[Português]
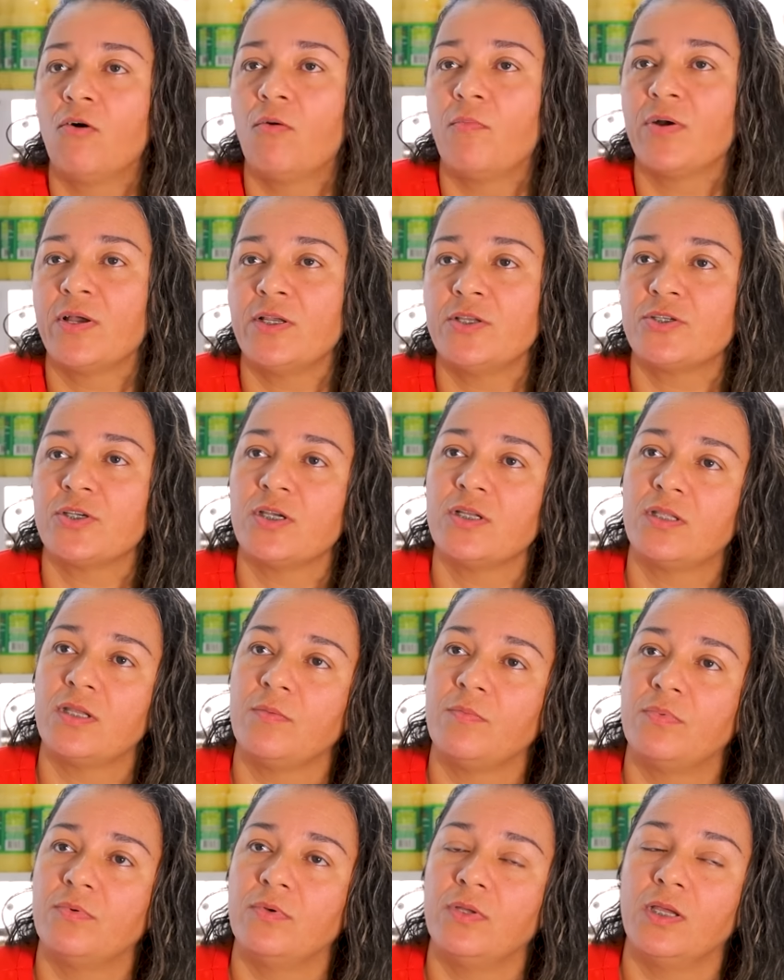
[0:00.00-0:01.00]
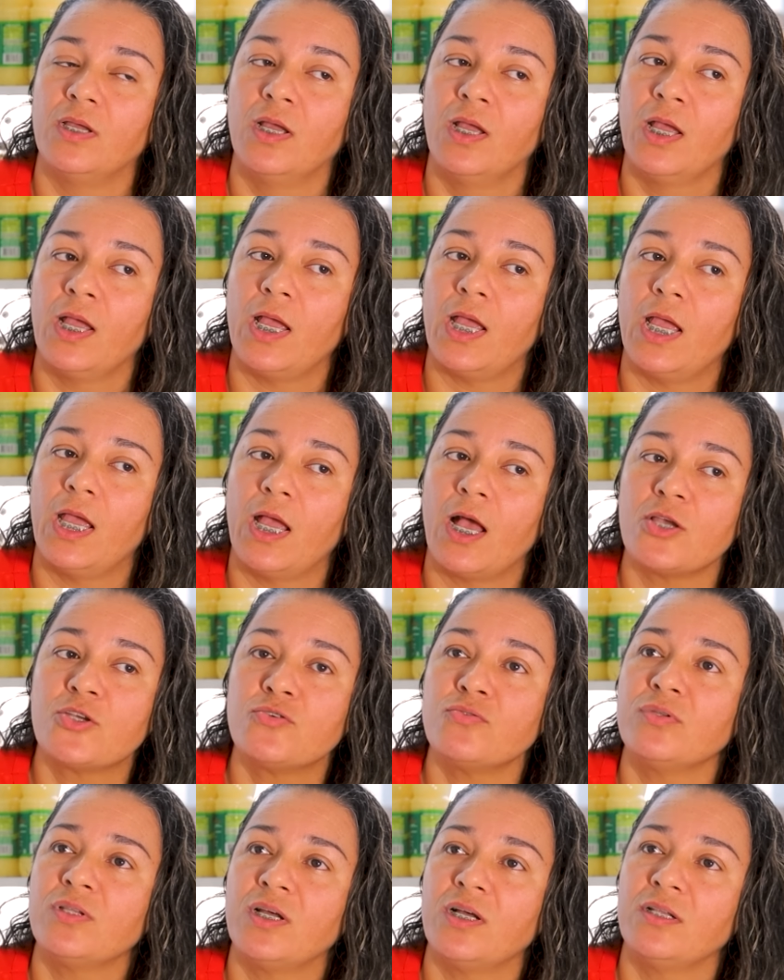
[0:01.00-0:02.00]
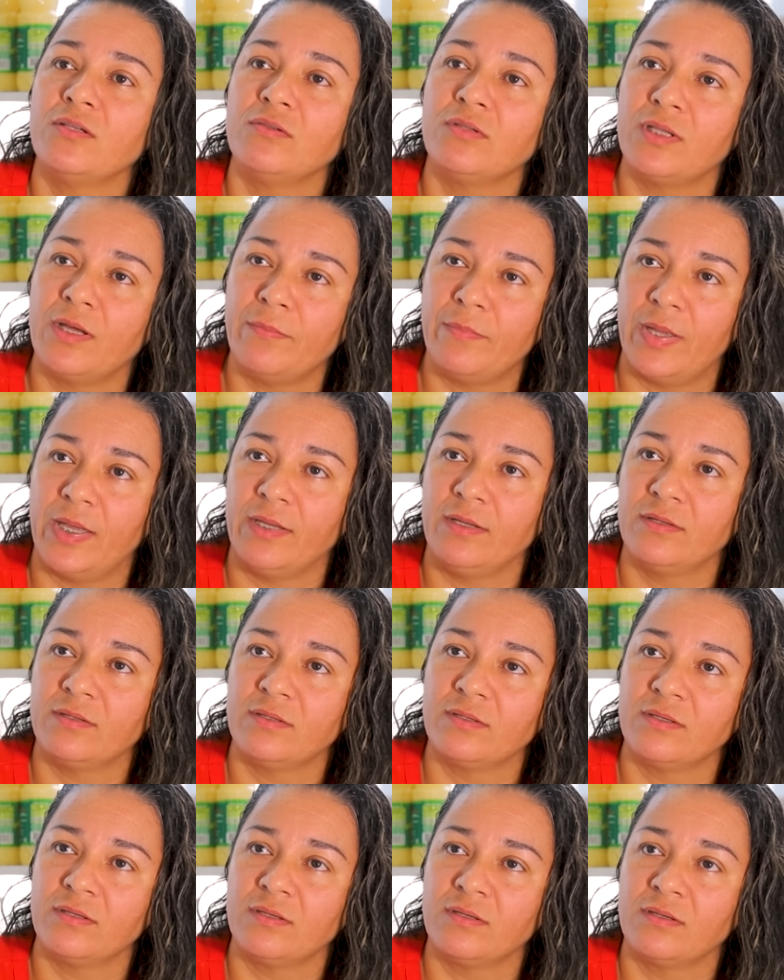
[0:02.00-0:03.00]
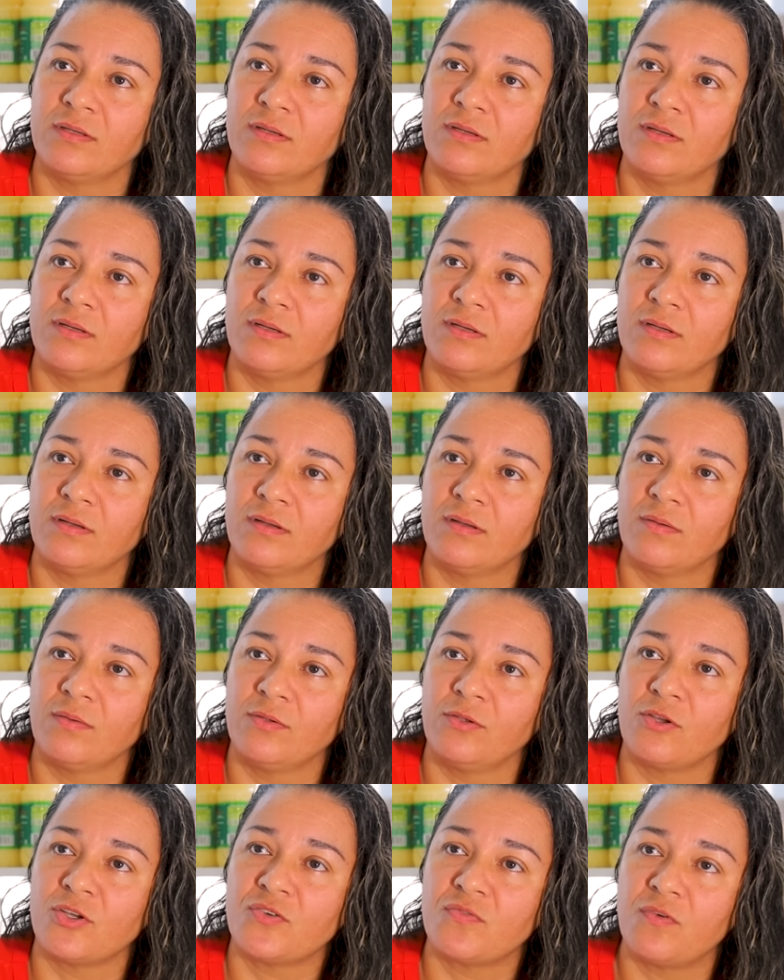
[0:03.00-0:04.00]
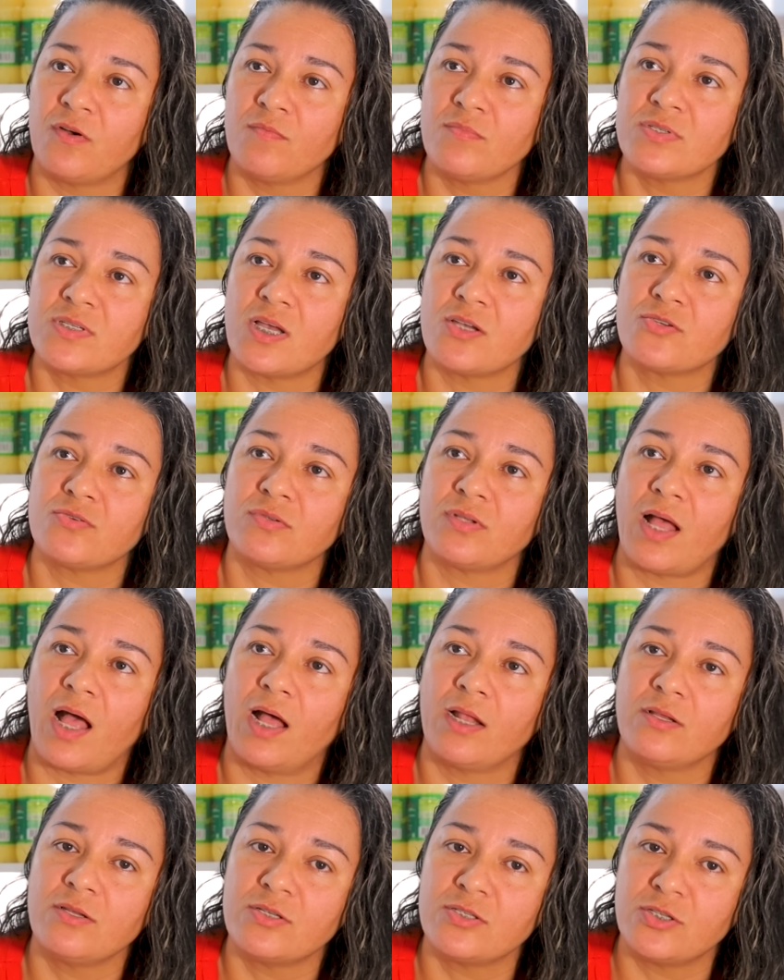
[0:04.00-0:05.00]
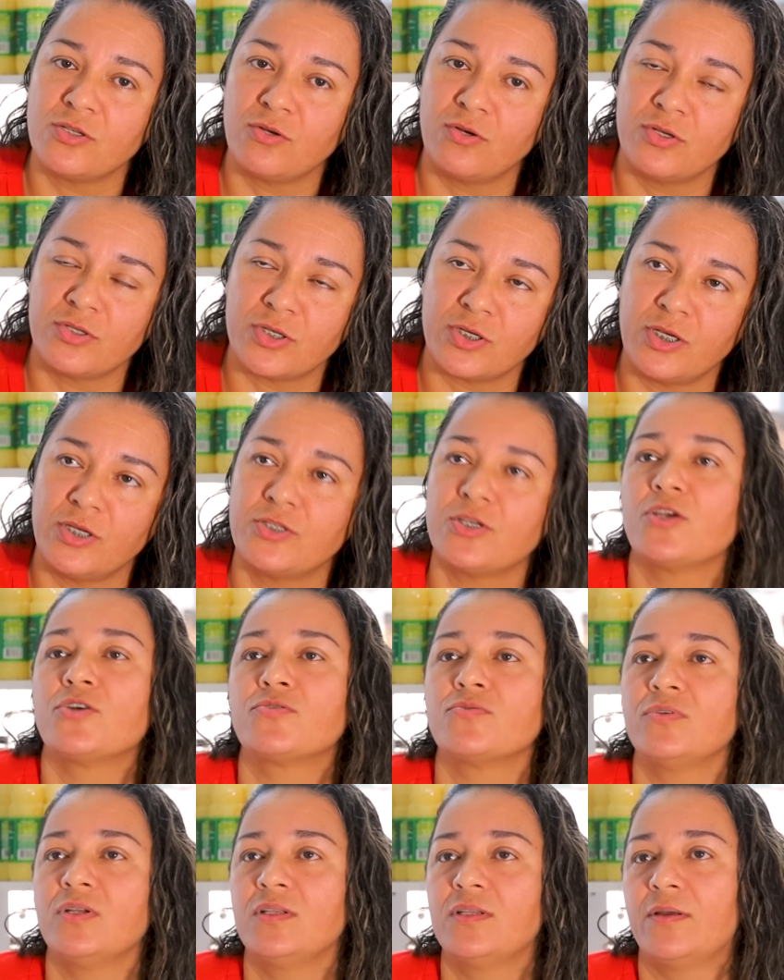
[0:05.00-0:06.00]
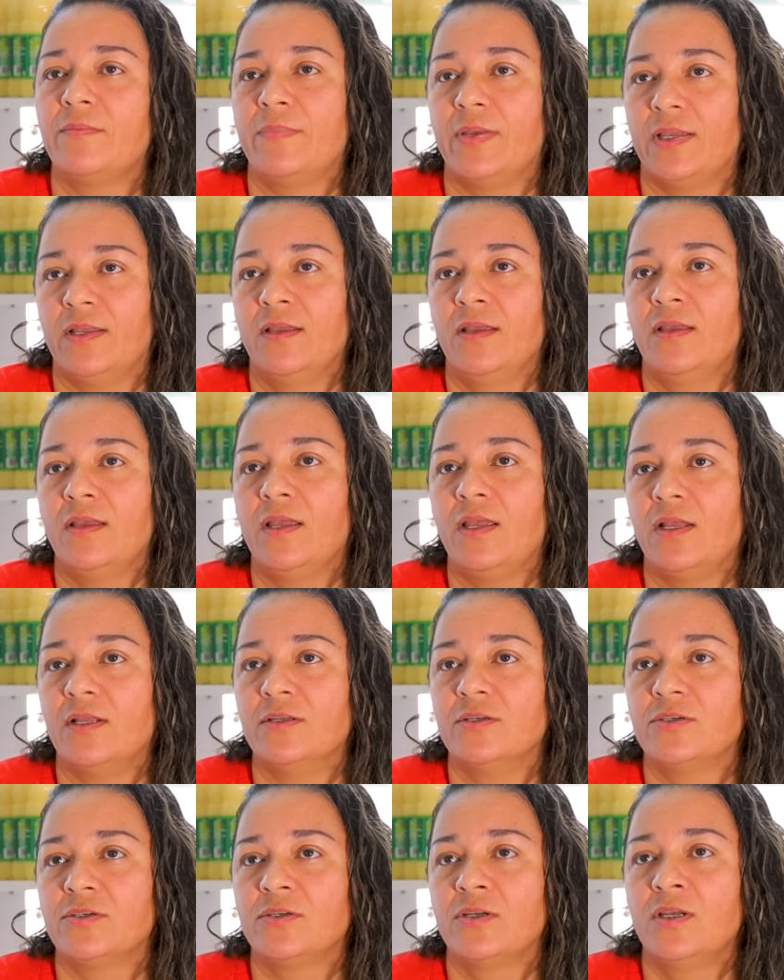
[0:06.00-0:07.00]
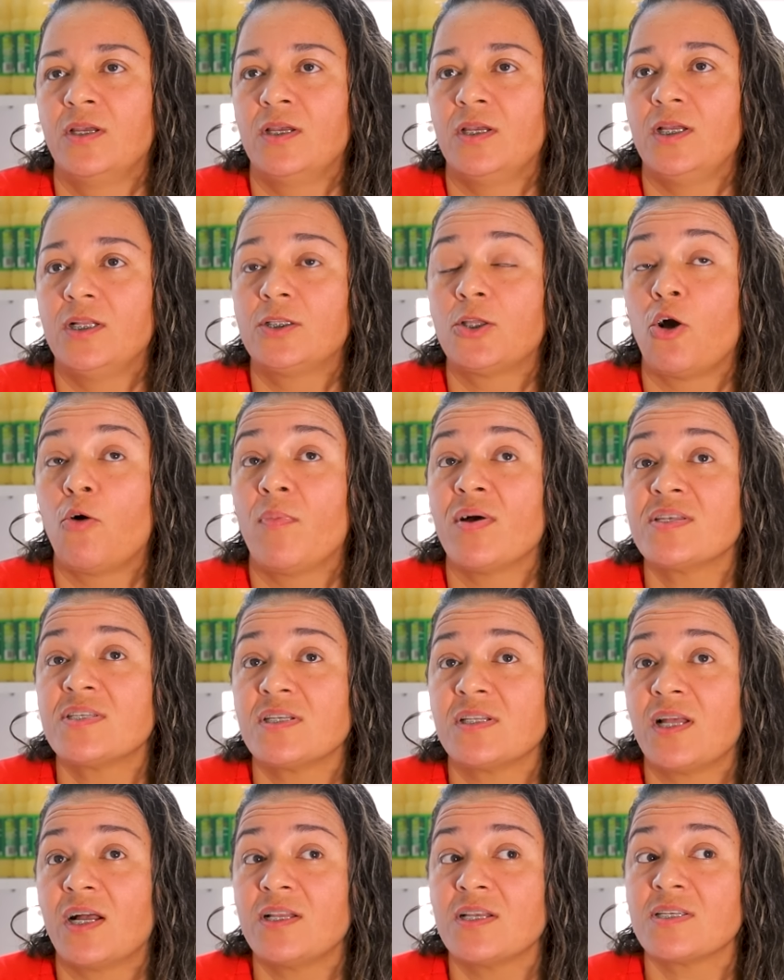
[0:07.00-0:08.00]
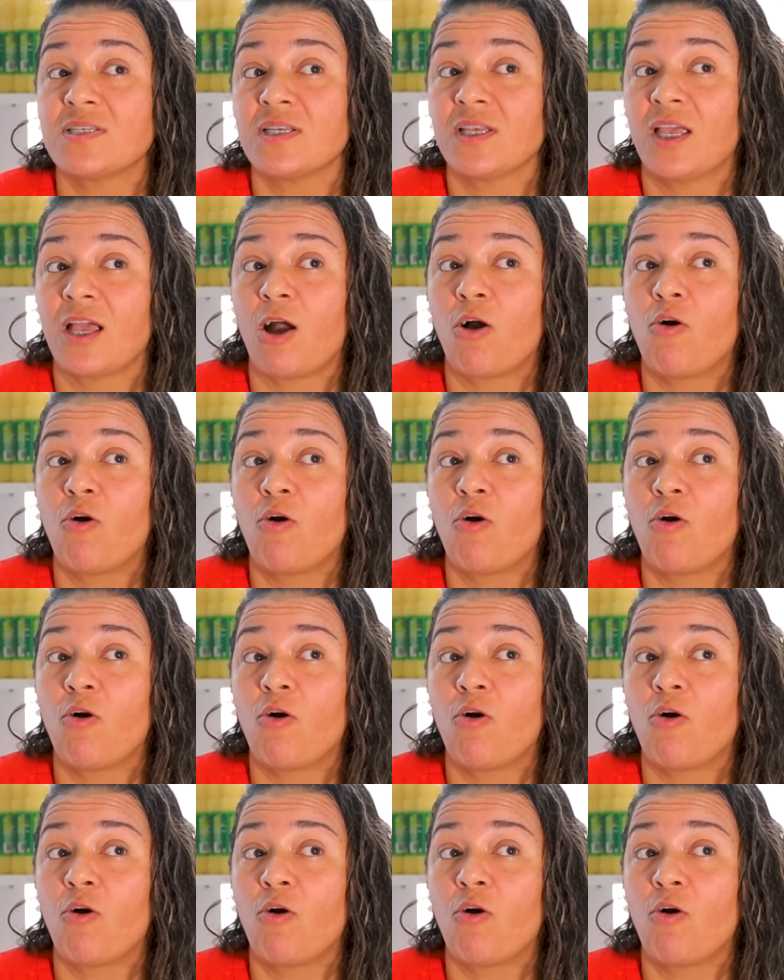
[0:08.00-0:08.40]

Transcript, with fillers: Como a gente retribui? É ajudando também. Nós fomos ajudados e hoje a gente ajuda também eles. Então é uma cidade assim que